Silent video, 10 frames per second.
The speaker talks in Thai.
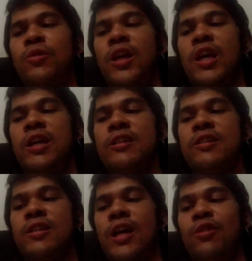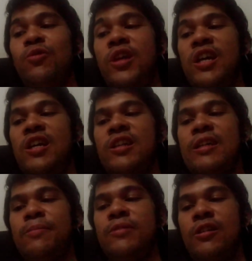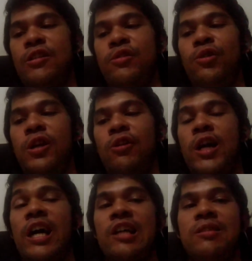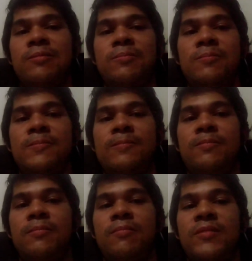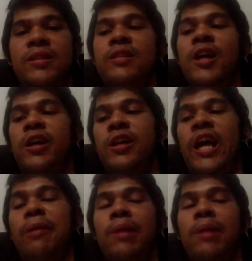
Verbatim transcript: ยุเกอายุเกนะครับ โดยน้องอาร์ต ไอเอ็ก